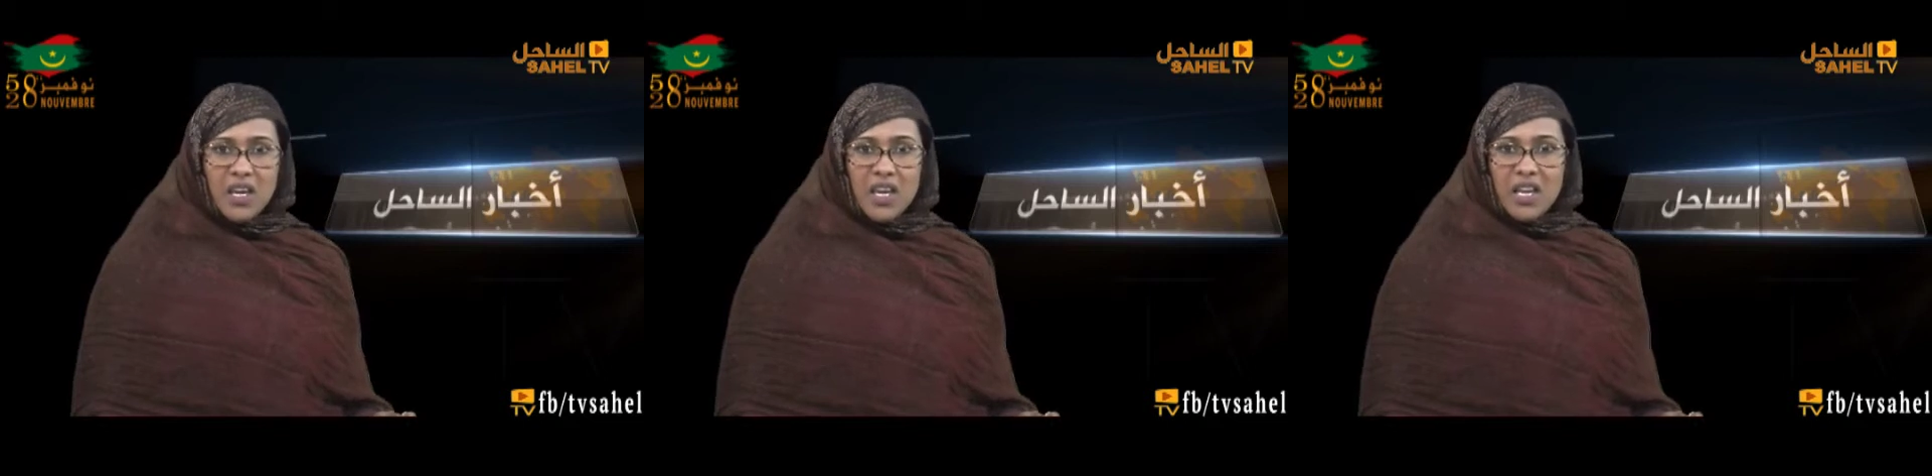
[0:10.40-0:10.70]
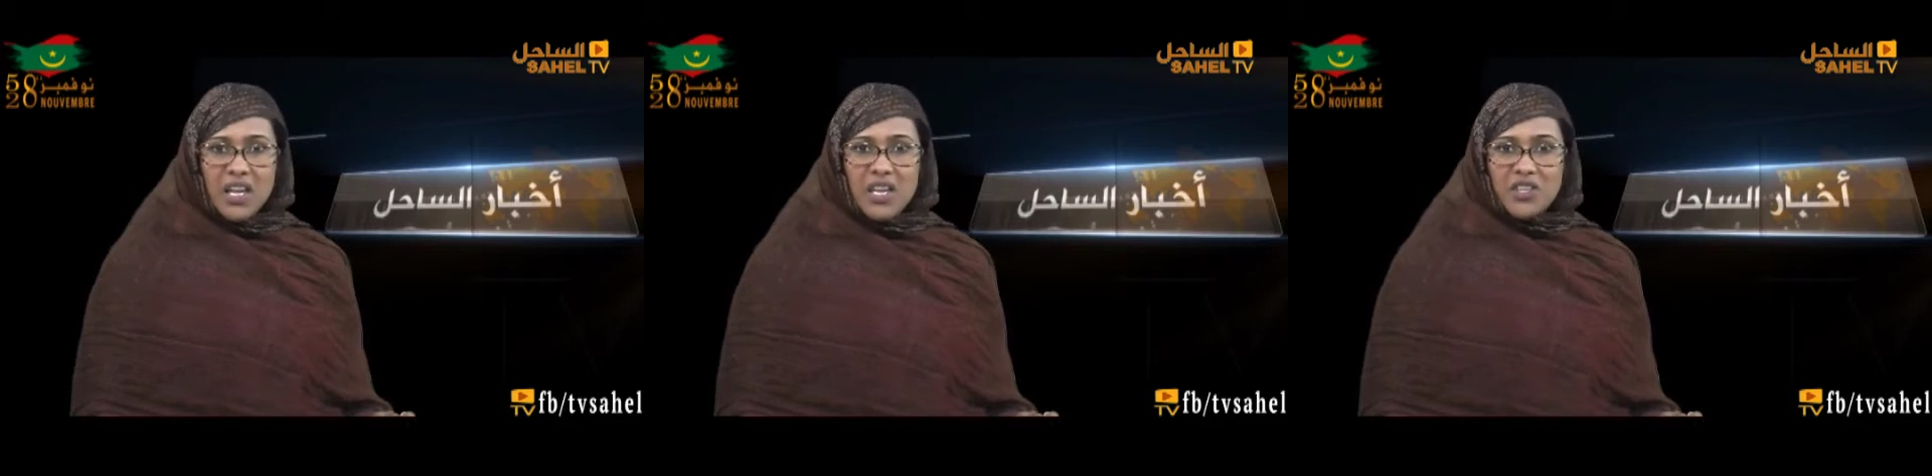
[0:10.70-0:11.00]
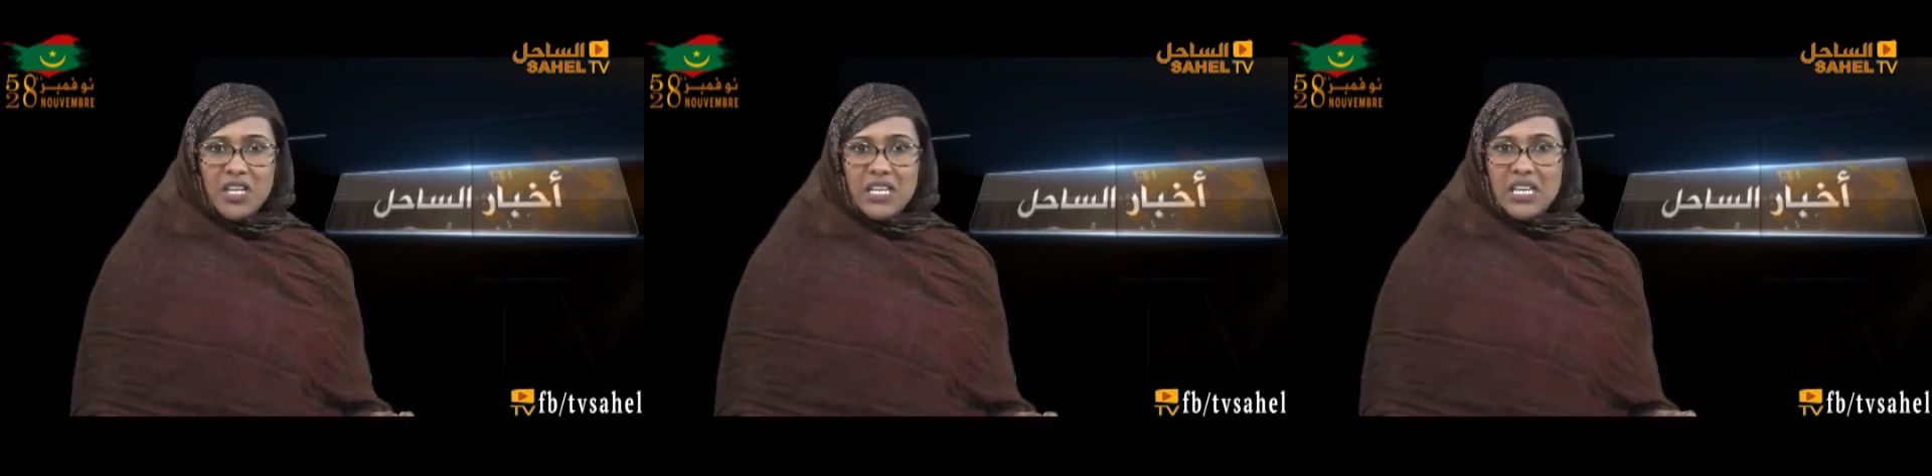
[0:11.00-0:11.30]
إلى
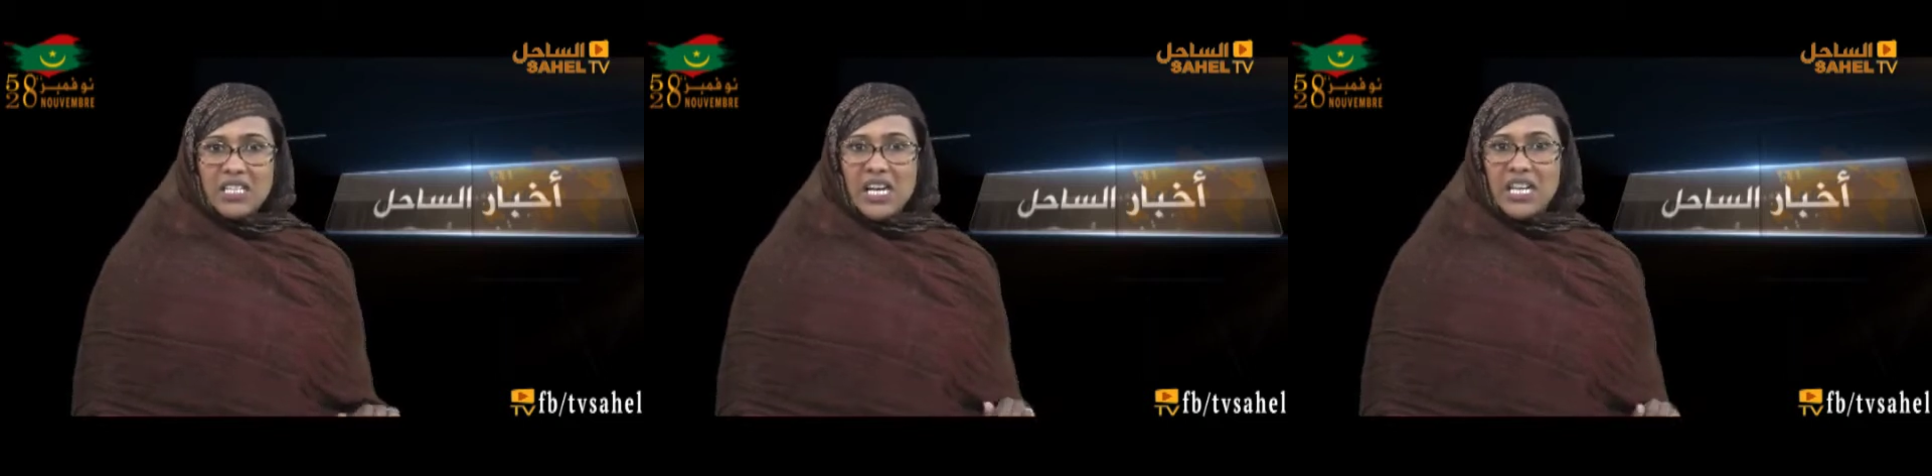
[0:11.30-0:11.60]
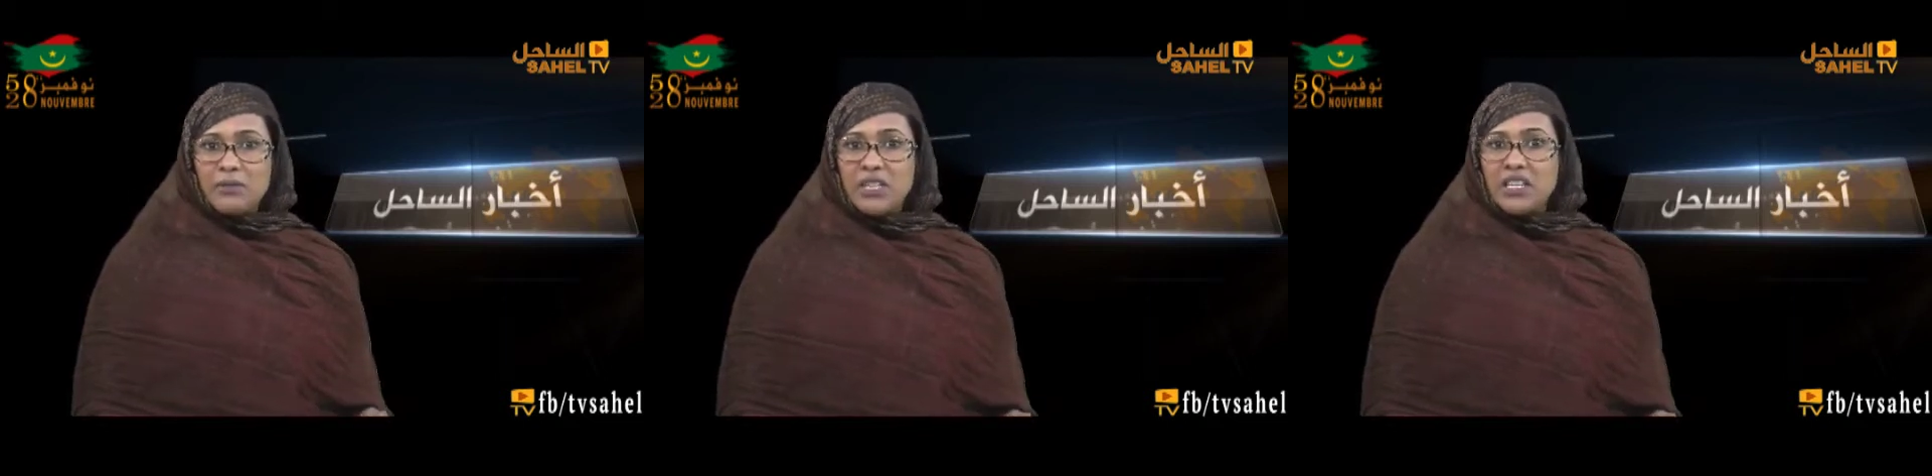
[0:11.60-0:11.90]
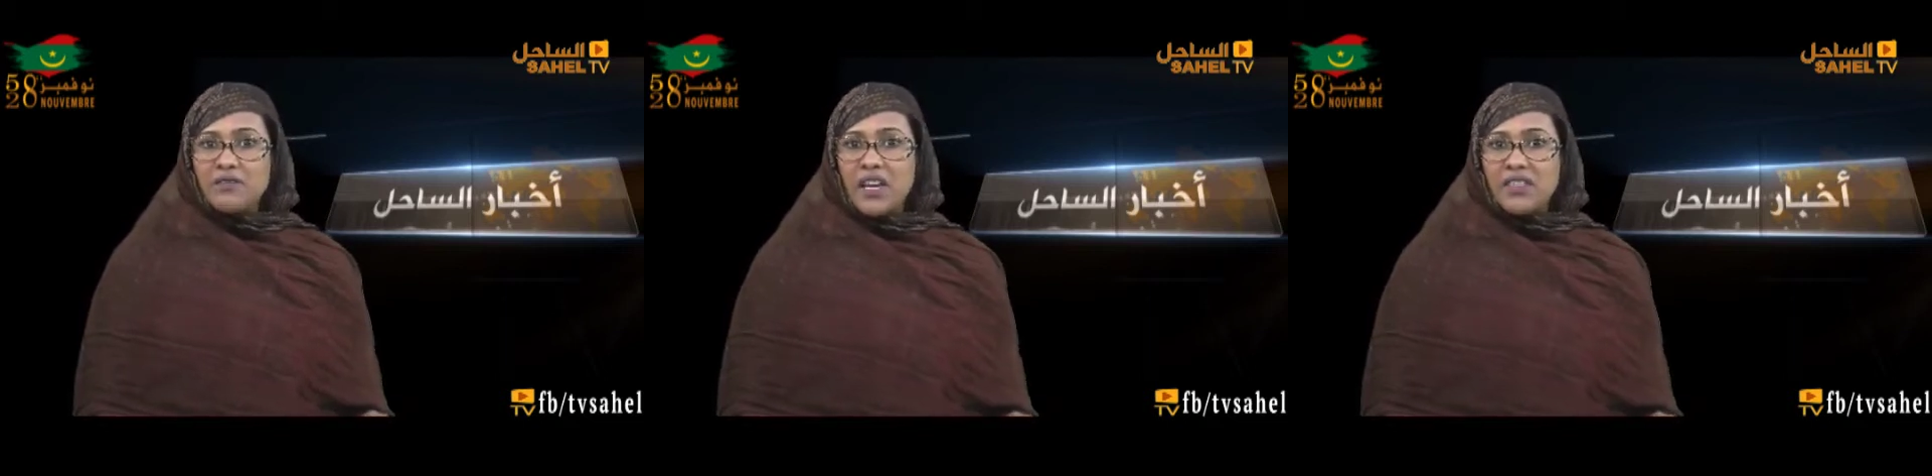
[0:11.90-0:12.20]
شأن تعليمي
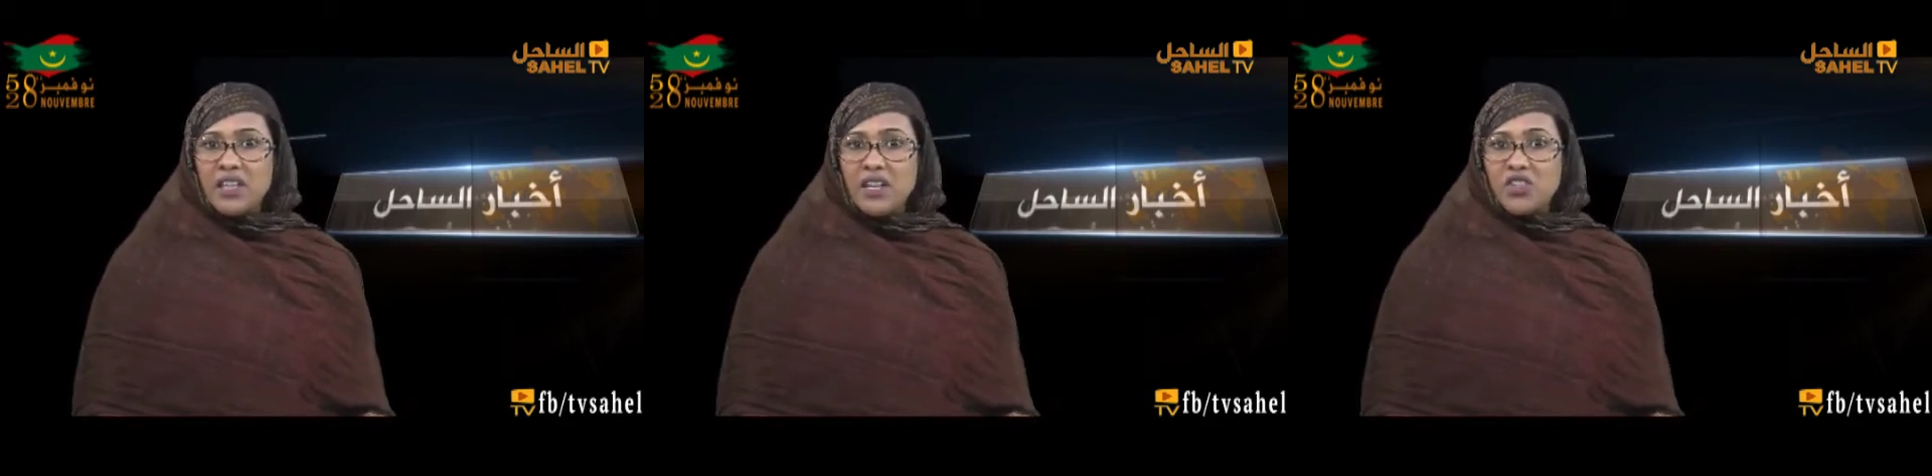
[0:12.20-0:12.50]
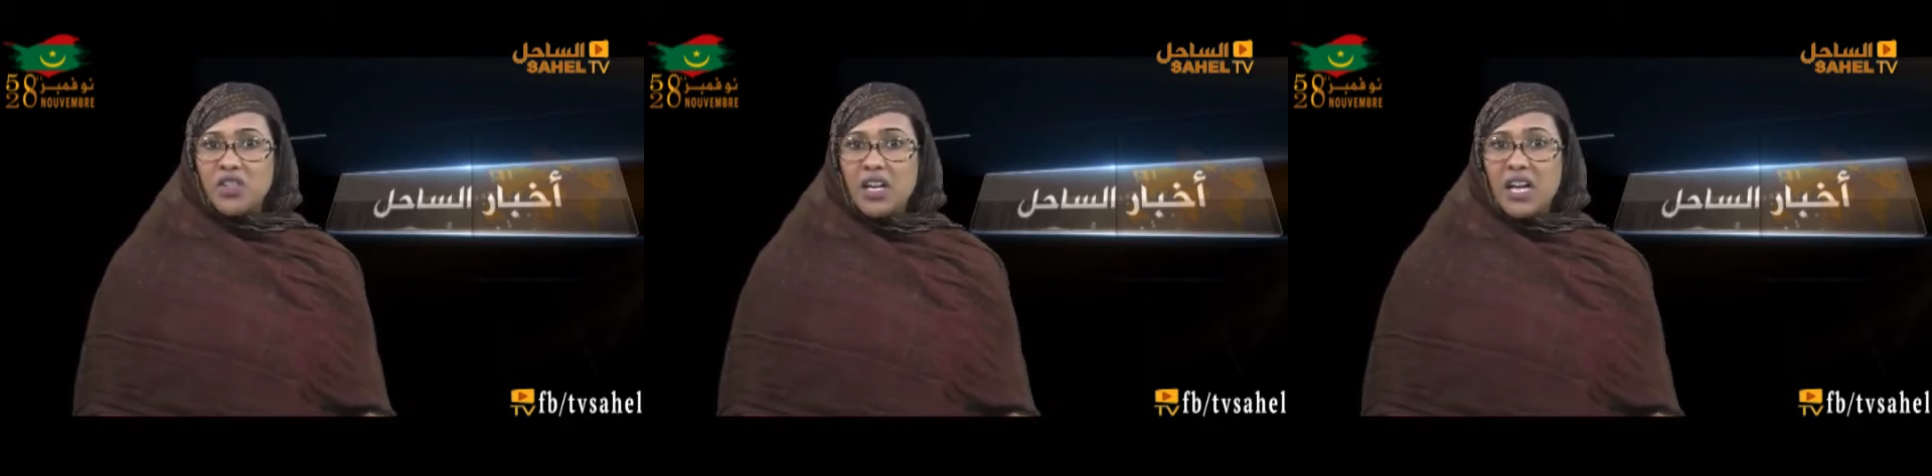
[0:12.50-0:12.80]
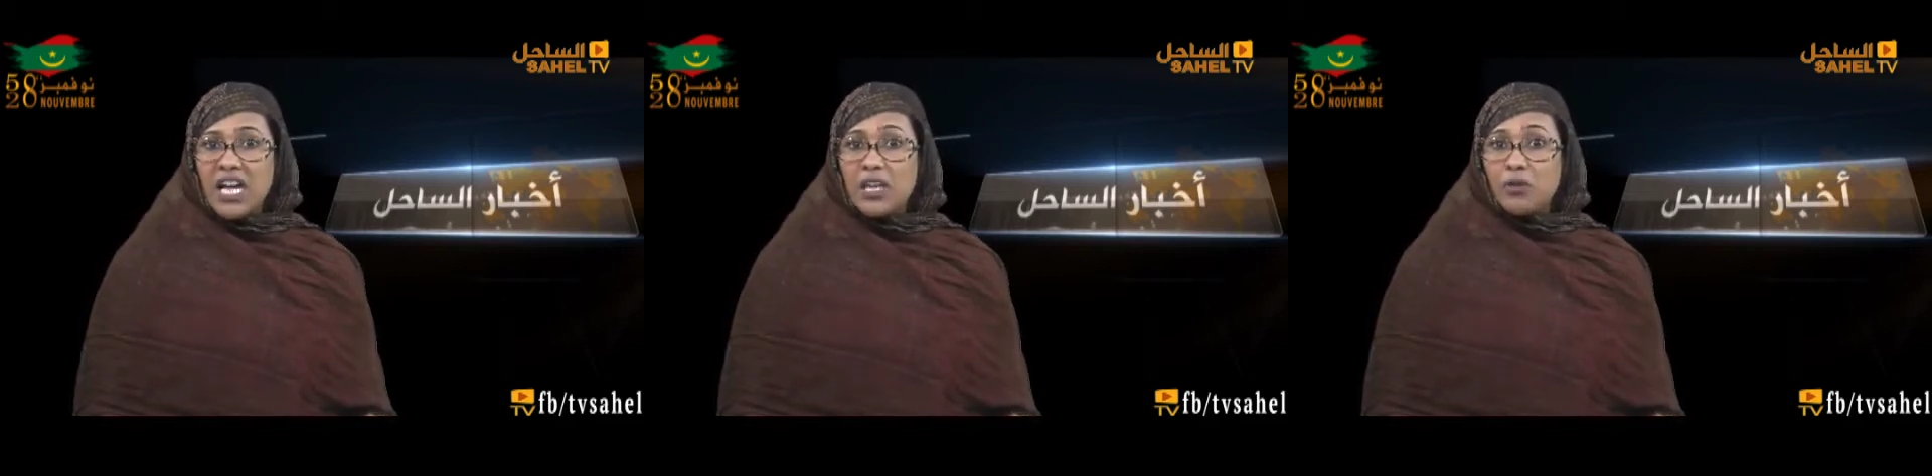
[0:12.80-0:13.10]
في هذه النشرة
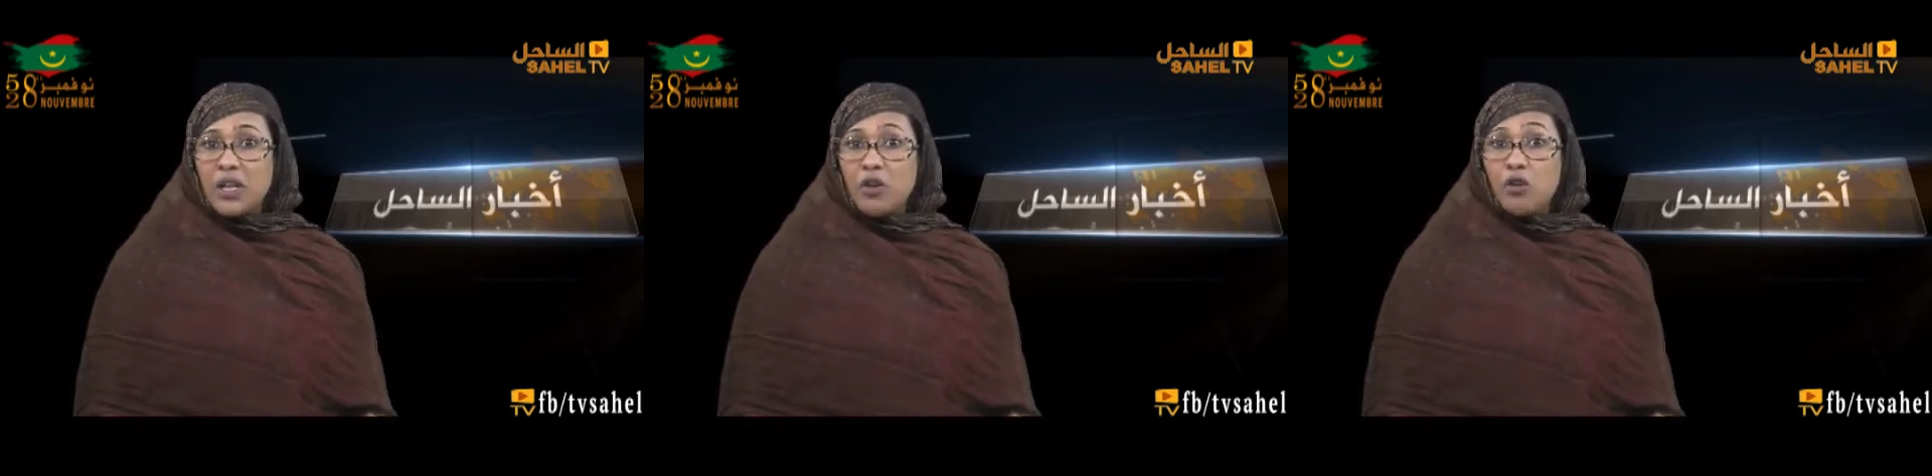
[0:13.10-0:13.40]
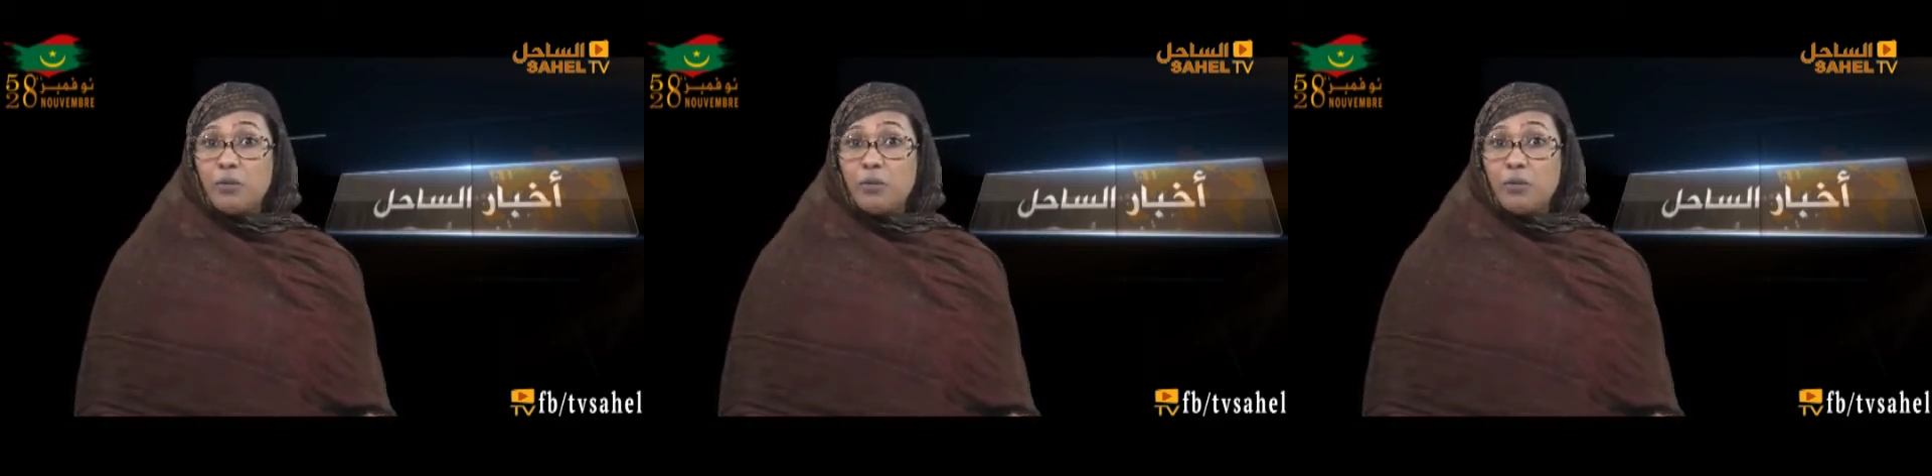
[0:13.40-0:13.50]
حيث أنه